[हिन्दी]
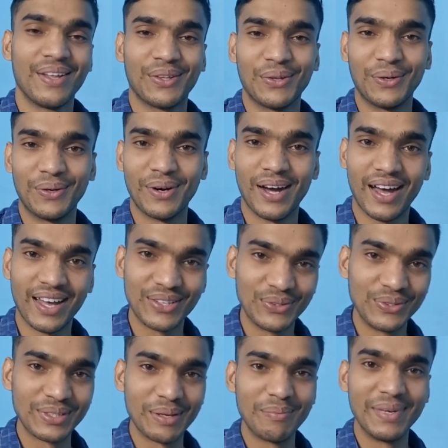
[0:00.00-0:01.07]
तो आज
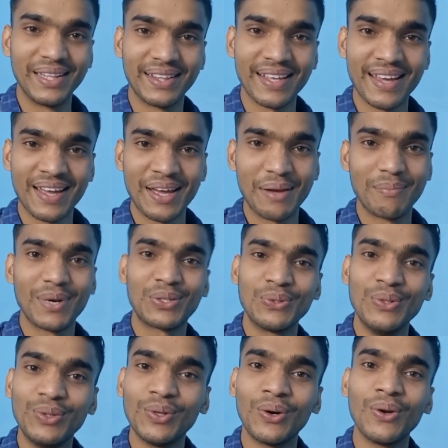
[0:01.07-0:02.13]
उनसे मिलते हैं बस
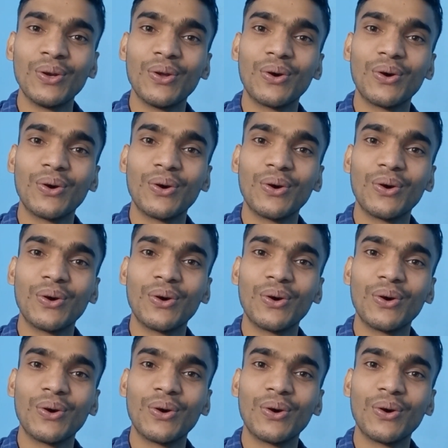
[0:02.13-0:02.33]
उन दोनों